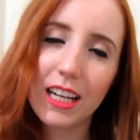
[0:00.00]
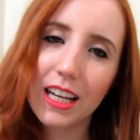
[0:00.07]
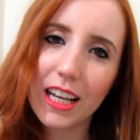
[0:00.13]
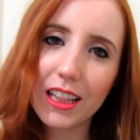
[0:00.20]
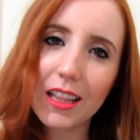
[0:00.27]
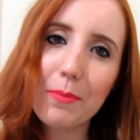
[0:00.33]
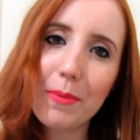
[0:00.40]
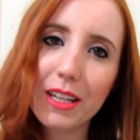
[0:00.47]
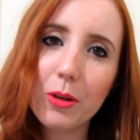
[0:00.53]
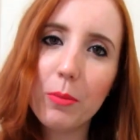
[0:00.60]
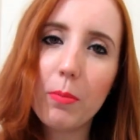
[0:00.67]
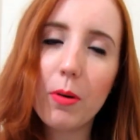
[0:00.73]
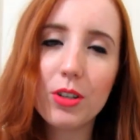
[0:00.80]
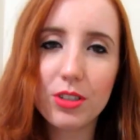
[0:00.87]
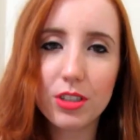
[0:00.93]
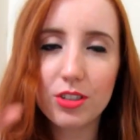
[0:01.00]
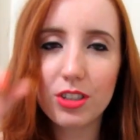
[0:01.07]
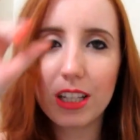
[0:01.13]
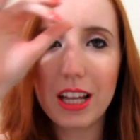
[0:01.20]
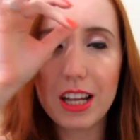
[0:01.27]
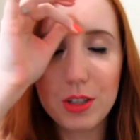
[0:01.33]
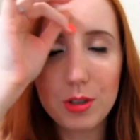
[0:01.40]
E também no post eu
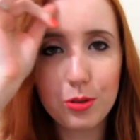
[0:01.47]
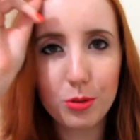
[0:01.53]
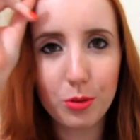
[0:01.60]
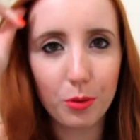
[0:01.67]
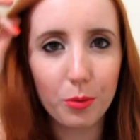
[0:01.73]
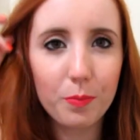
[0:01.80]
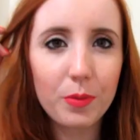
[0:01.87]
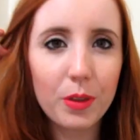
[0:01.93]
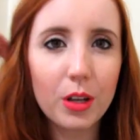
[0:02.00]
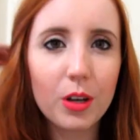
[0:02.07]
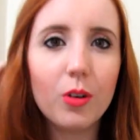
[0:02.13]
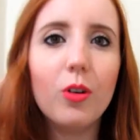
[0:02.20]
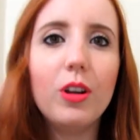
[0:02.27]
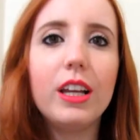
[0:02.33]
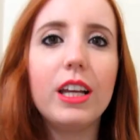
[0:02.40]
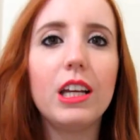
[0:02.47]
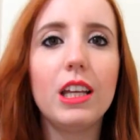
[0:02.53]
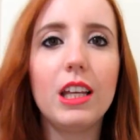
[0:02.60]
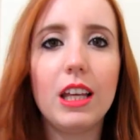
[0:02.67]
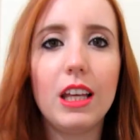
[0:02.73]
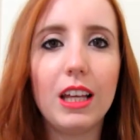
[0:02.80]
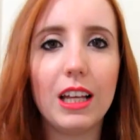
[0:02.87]
já deixo o
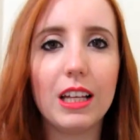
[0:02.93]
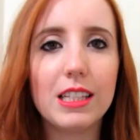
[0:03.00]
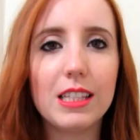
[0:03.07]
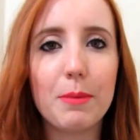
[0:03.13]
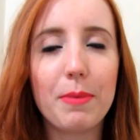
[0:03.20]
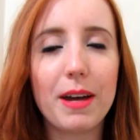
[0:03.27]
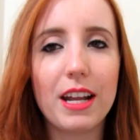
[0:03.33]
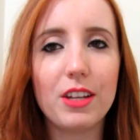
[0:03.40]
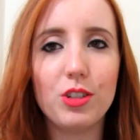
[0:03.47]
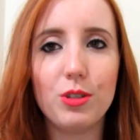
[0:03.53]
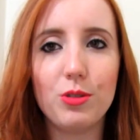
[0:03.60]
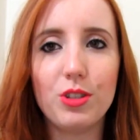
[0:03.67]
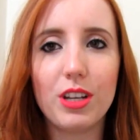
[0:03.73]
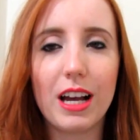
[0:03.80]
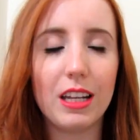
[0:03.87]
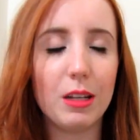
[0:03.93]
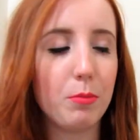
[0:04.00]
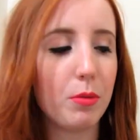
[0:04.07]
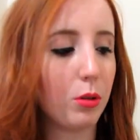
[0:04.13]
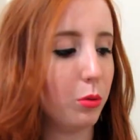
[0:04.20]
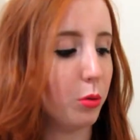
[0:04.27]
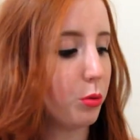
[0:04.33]
link separadinho de cada
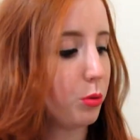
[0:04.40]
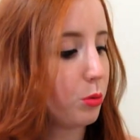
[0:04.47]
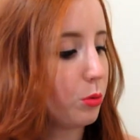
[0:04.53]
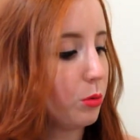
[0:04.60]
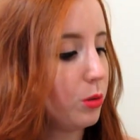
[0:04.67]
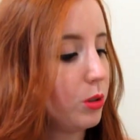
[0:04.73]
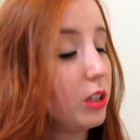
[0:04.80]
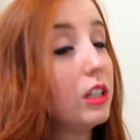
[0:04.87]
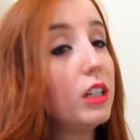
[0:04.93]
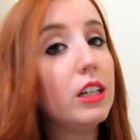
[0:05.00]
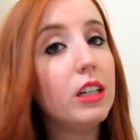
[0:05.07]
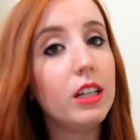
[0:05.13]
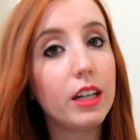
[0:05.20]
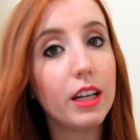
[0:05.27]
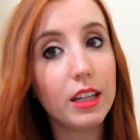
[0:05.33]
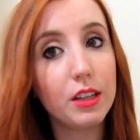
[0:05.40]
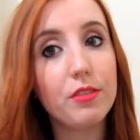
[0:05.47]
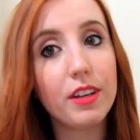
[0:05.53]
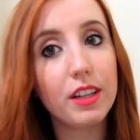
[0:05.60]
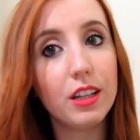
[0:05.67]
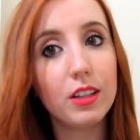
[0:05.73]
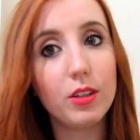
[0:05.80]
produto e do
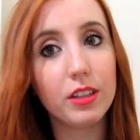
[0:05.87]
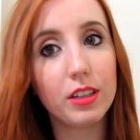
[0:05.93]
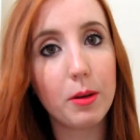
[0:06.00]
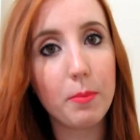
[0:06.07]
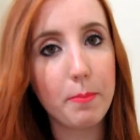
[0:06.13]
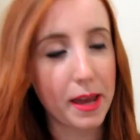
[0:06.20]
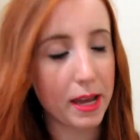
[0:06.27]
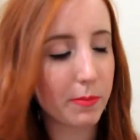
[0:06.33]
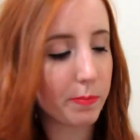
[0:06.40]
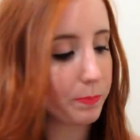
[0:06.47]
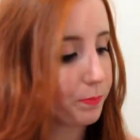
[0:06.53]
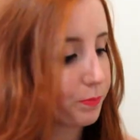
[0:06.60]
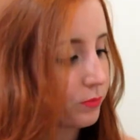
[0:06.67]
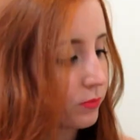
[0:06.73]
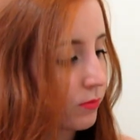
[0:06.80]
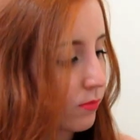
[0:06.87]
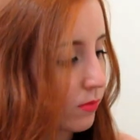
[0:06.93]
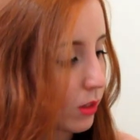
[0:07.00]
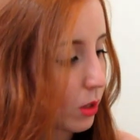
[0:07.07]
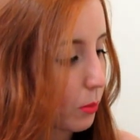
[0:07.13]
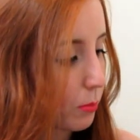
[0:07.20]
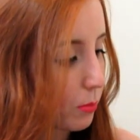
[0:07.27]
vendedor também.
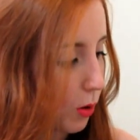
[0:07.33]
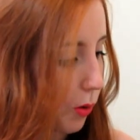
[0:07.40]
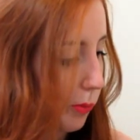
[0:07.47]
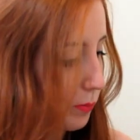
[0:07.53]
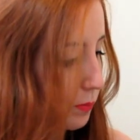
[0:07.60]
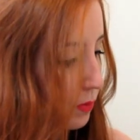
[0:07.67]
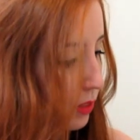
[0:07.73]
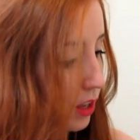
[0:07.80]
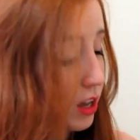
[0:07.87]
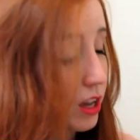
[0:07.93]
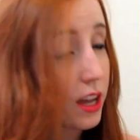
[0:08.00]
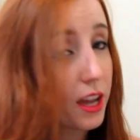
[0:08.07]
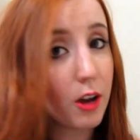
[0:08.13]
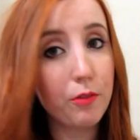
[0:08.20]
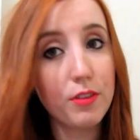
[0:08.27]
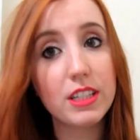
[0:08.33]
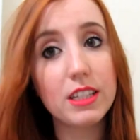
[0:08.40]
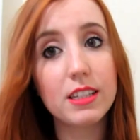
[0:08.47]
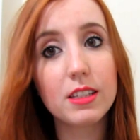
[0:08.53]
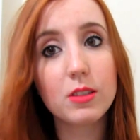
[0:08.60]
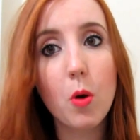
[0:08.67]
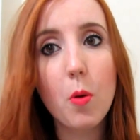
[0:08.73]
Bom, eu fiz
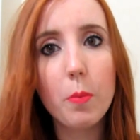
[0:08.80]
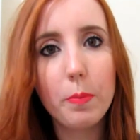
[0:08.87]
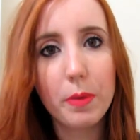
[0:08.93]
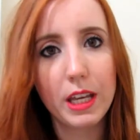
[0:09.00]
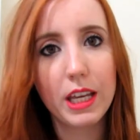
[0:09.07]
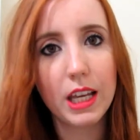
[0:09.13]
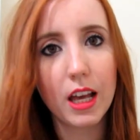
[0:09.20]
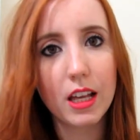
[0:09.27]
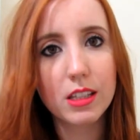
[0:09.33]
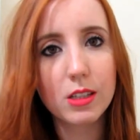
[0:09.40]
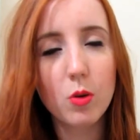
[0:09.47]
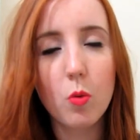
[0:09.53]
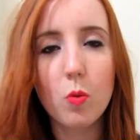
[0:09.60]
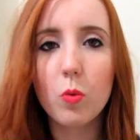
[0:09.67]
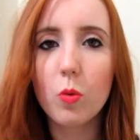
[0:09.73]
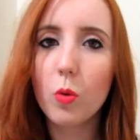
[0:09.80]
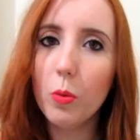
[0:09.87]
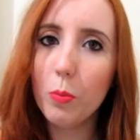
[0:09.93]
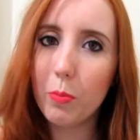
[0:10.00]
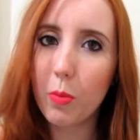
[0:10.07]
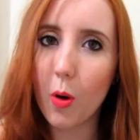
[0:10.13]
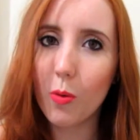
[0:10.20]
essas comprinhas com um
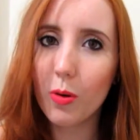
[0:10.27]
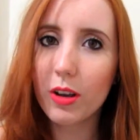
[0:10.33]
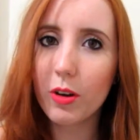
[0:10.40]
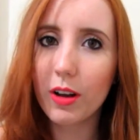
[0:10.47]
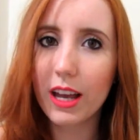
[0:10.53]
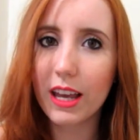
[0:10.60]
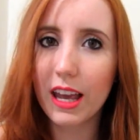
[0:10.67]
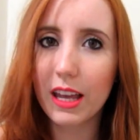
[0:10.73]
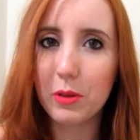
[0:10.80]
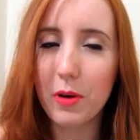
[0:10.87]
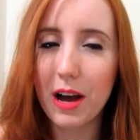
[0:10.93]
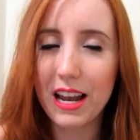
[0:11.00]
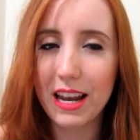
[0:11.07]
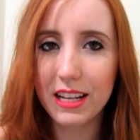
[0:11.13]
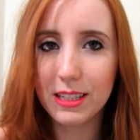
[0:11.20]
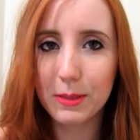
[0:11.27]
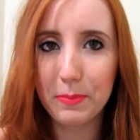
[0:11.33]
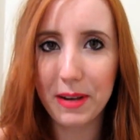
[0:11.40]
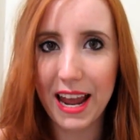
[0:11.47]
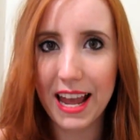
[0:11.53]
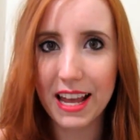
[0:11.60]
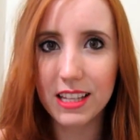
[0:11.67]
cupom que eu ganhei do
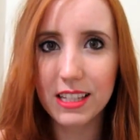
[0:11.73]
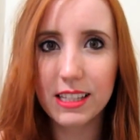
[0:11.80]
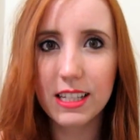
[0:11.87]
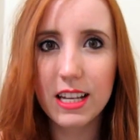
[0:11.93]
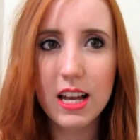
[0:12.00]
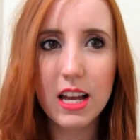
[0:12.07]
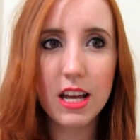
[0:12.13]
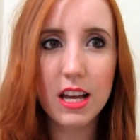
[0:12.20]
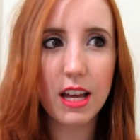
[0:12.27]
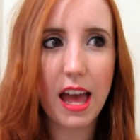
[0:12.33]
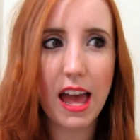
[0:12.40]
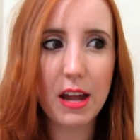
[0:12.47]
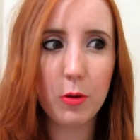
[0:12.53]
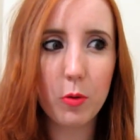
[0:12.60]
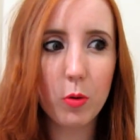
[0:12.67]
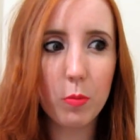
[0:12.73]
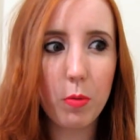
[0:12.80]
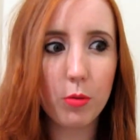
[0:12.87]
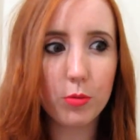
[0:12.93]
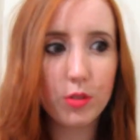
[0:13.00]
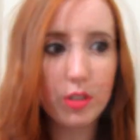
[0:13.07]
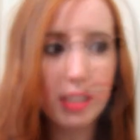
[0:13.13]
AliExpress. Era um
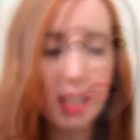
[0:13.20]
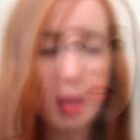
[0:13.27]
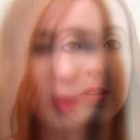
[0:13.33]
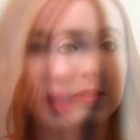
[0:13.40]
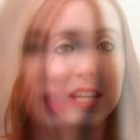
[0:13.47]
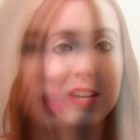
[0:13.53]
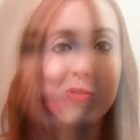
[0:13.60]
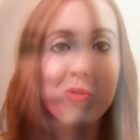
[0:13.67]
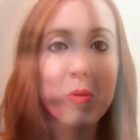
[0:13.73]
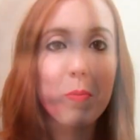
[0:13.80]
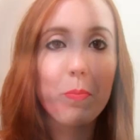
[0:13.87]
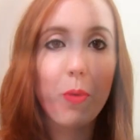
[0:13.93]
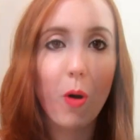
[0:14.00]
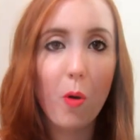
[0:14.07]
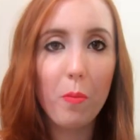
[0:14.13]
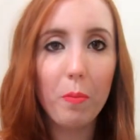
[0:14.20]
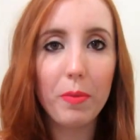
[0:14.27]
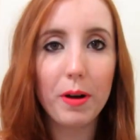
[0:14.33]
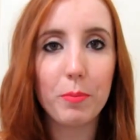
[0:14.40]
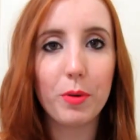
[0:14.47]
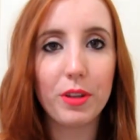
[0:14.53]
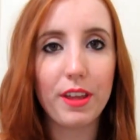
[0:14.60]
cupom de então, 50 é dólares. Então, um cupom
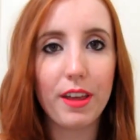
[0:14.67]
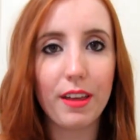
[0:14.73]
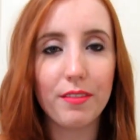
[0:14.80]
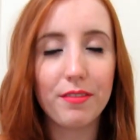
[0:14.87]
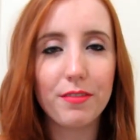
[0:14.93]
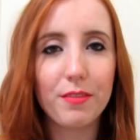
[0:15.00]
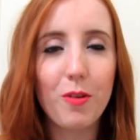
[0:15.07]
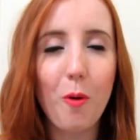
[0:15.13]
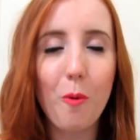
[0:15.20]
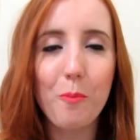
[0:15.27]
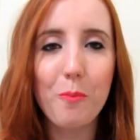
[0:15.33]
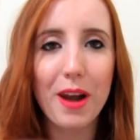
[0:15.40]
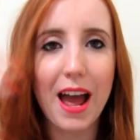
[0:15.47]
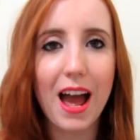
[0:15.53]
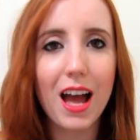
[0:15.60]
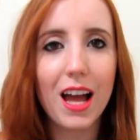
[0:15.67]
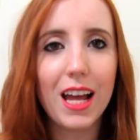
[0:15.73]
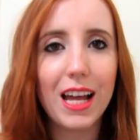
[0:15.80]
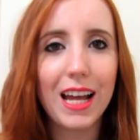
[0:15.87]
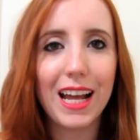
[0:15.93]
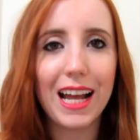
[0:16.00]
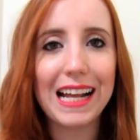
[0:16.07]
pra poder comprar
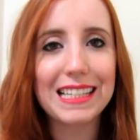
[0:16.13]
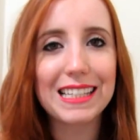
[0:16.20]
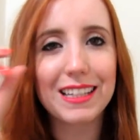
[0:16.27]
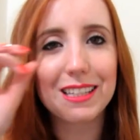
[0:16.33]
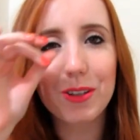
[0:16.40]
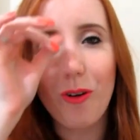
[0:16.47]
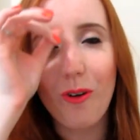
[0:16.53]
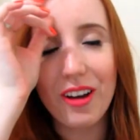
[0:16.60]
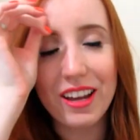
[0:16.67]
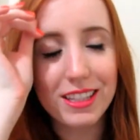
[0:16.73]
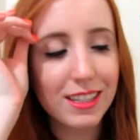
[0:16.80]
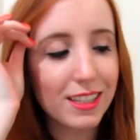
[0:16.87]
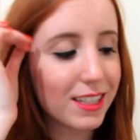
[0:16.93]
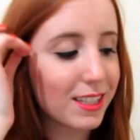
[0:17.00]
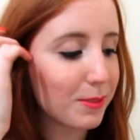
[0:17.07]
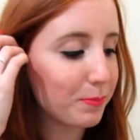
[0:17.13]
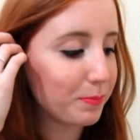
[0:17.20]
essas coisas.